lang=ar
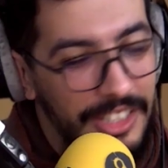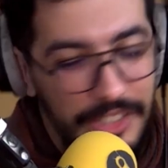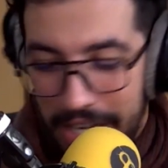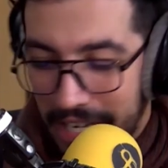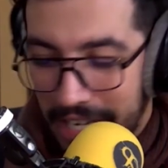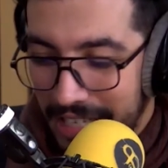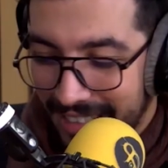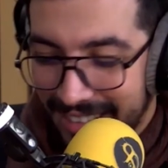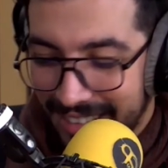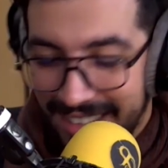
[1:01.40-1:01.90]
شحال
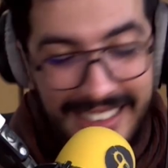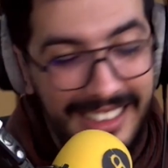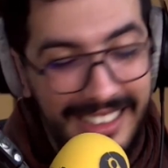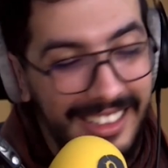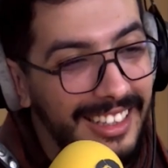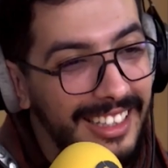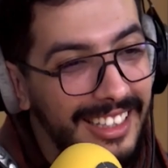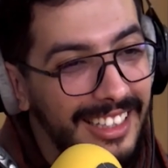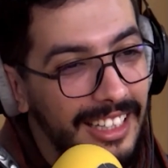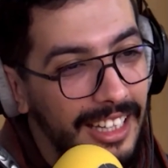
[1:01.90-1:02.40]
كانت خذات
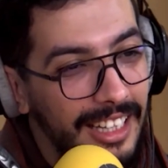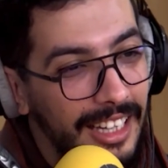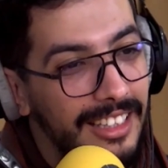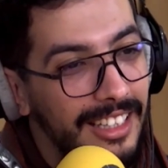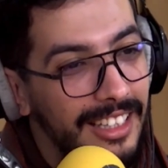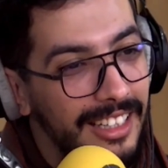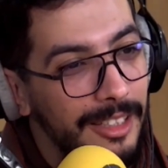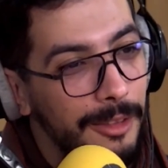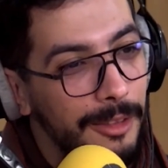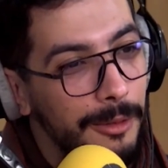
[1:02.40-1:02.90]
لك خذا
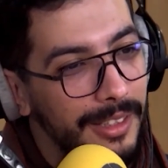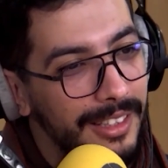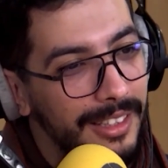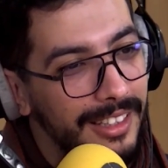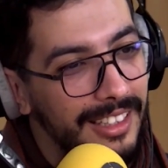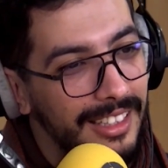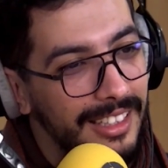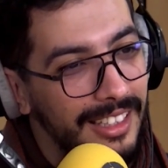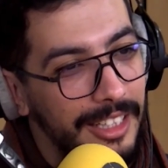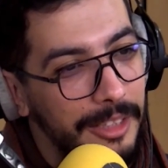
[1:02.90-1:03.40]
لك الوقت
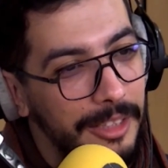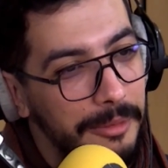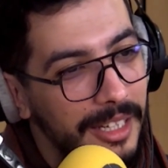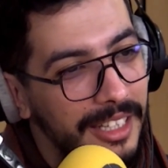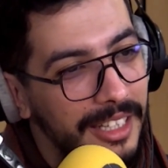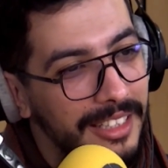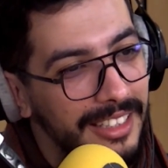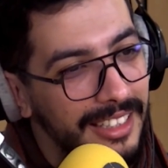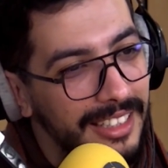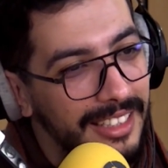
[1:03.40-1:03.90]
الخدمه
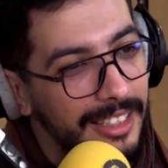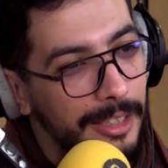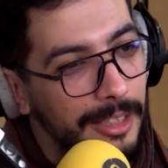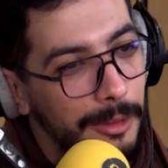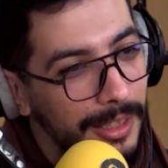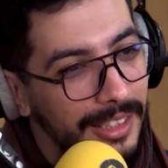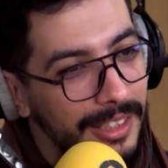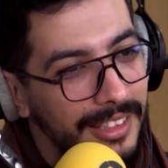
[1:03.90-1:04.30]
هذه هذاك الوقت